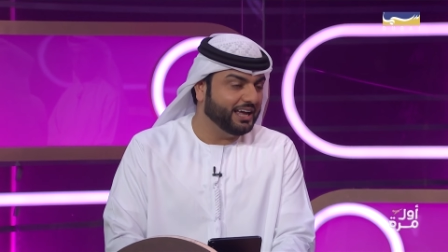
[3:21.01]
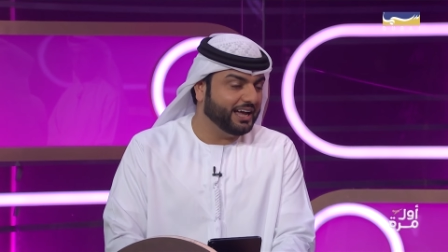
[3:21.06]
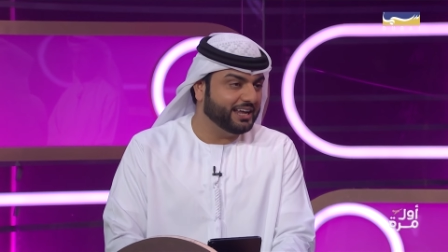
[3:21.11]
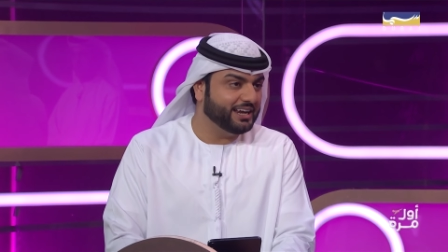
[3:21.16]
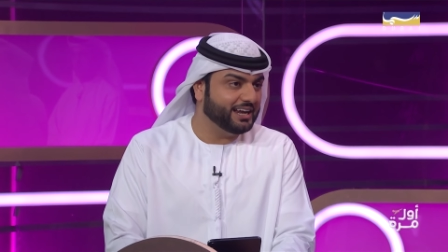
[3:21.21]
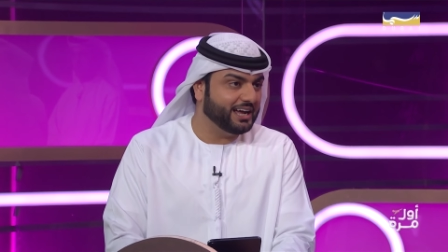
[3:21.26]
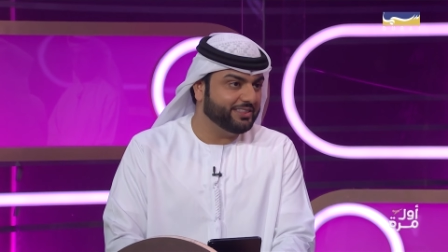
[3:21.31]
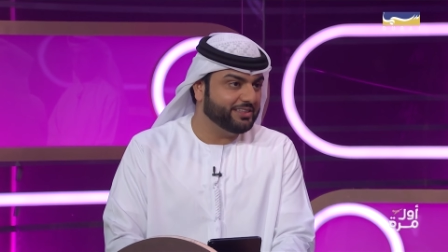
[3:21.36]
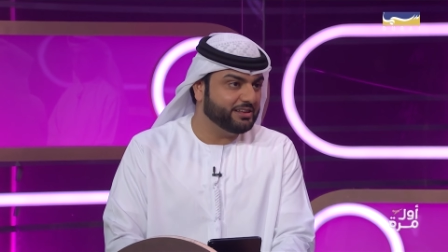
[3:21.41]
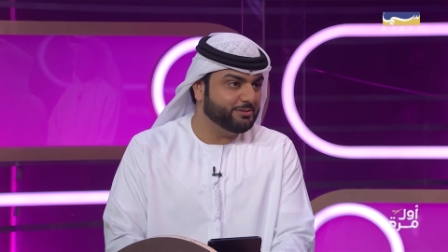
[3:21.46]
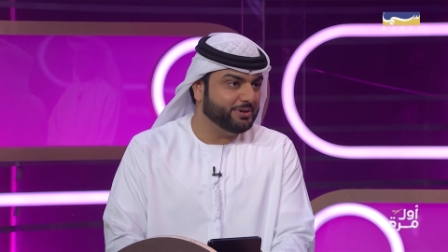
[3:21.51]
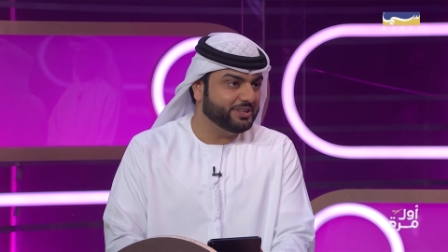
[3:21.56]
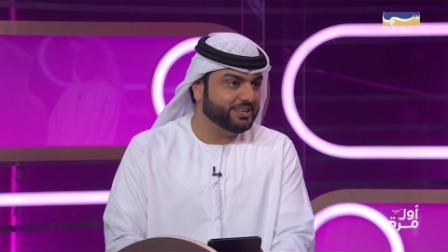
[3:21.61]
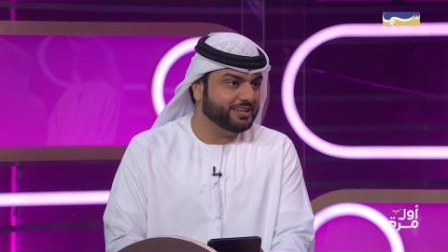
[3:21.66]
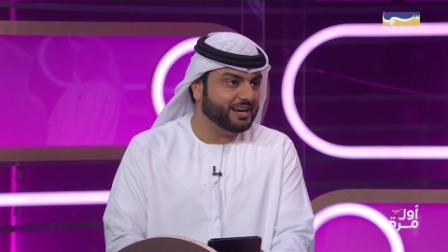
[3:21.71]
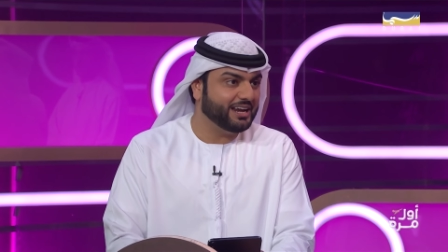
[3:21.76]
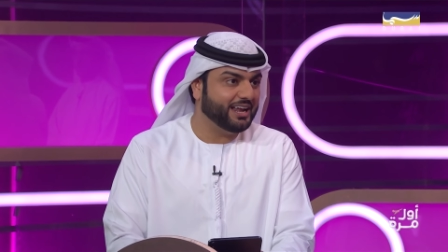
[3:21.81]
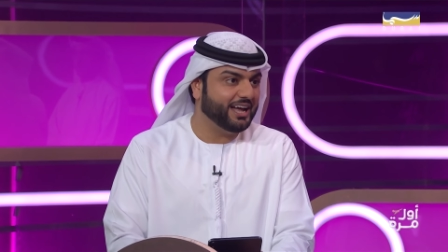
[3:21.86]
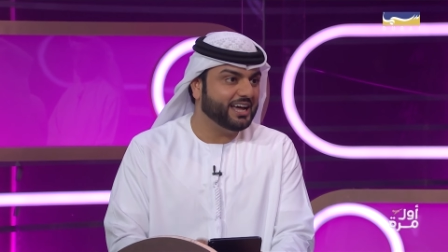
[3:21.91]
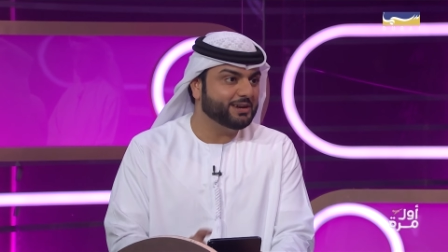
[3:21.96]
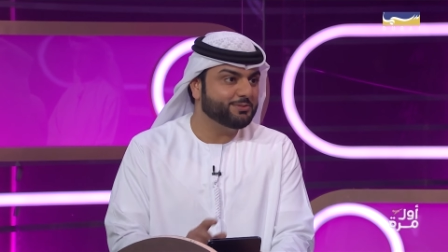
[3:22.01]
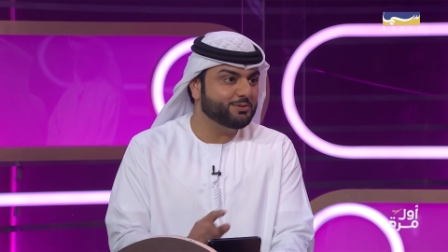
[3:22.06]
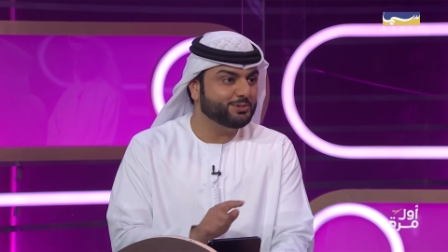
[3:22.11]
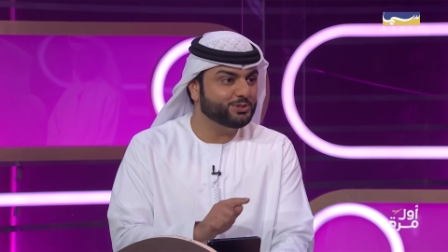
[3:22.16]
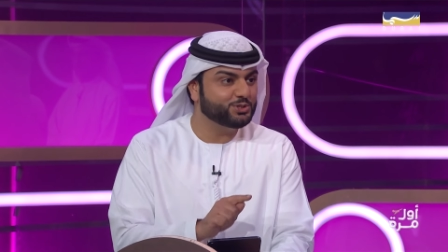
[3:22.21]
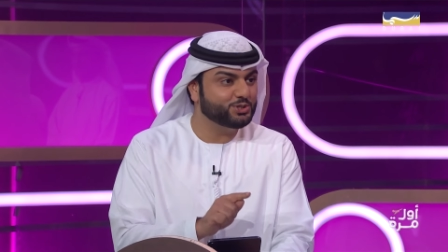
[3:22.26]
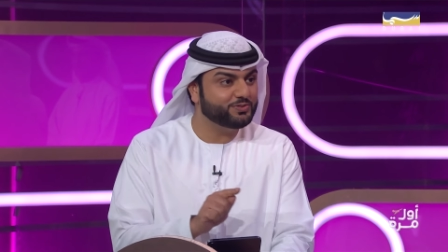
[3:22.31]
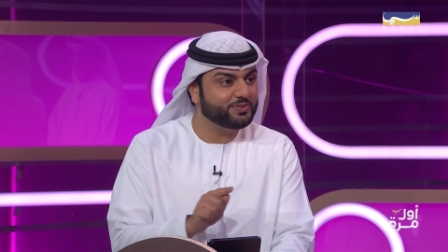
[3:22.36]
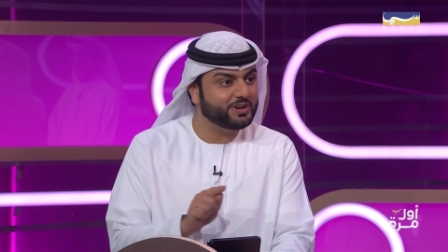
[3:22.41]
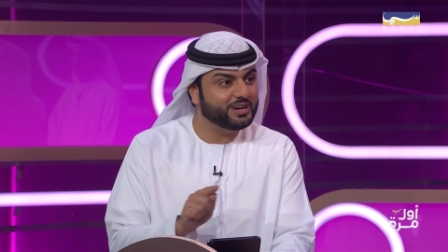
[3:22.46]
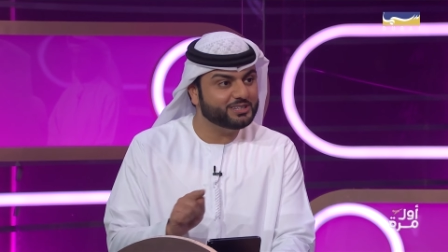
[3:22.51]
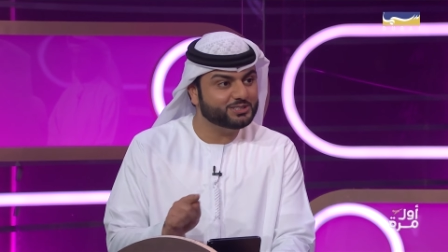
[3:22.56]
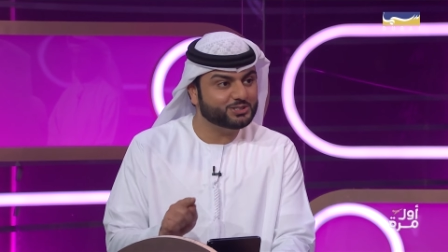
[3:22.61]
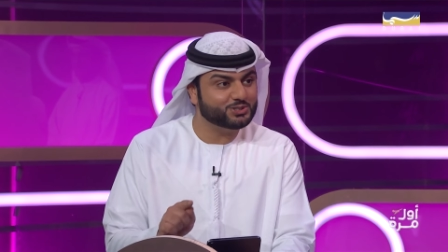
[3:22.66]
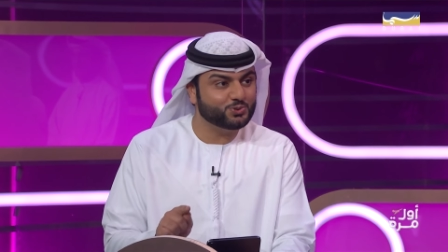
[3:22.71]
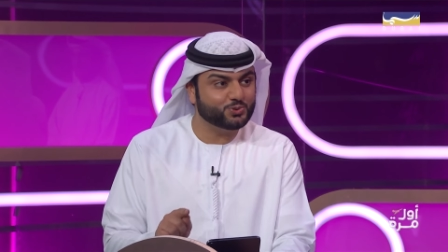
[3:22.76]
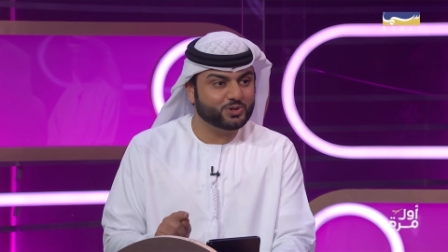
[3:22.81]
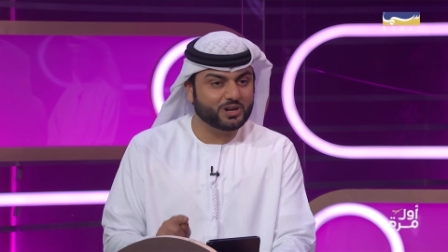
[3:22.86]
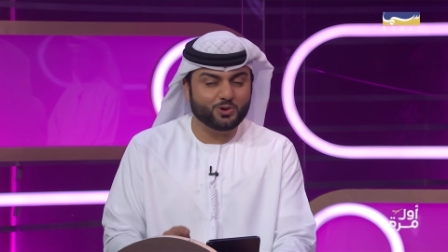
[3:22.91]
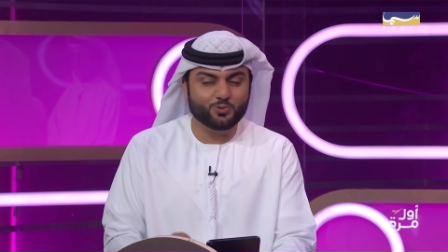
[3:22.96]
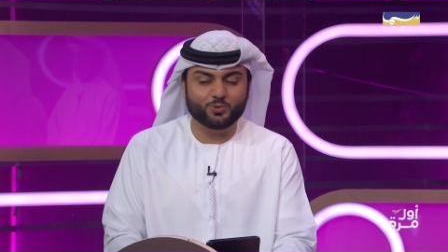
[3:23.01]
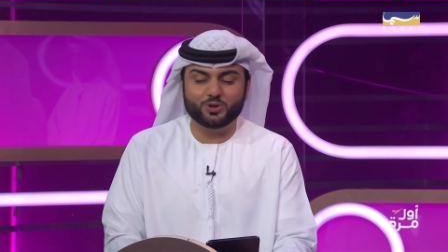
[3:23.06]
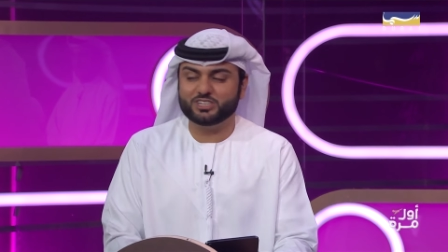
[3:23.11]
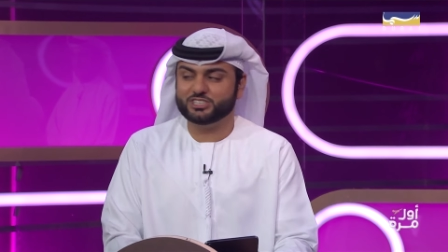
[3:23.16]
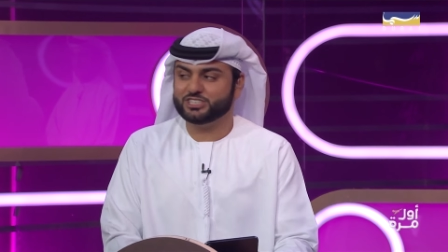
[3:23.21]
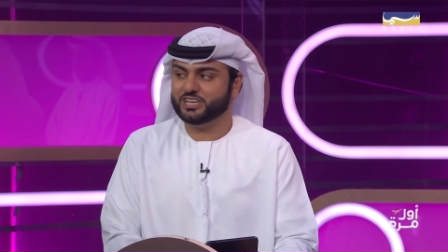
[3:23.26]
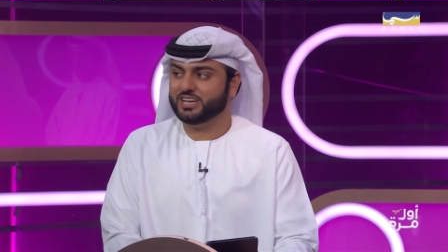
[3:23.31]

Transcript: عن هذه المدينه الحالمه بنشوف هاي الصوره اول